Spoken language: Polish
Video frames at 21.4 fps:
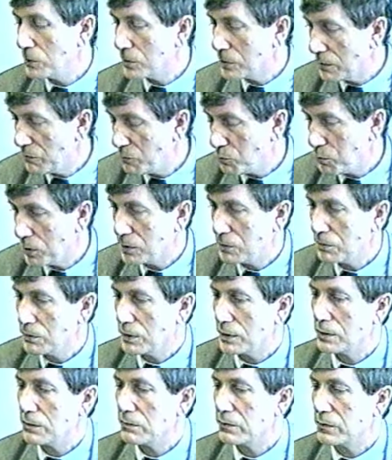już nam
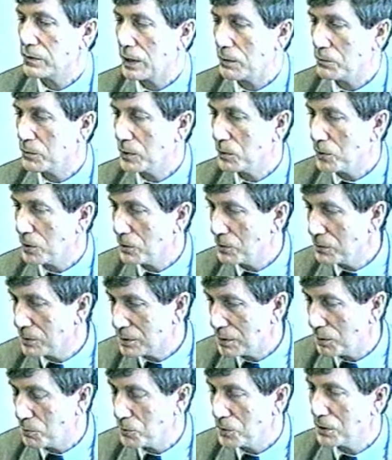wpłaciła w tamtym roku
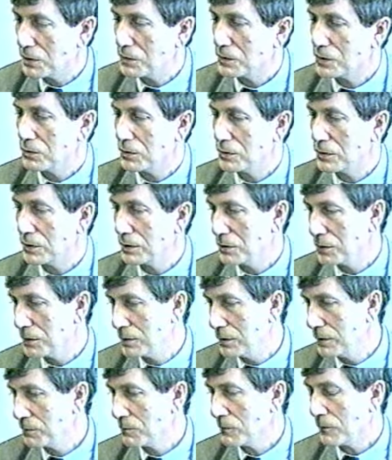100 milionów złotych,
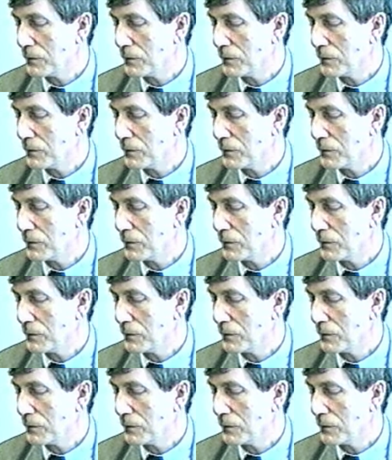czyli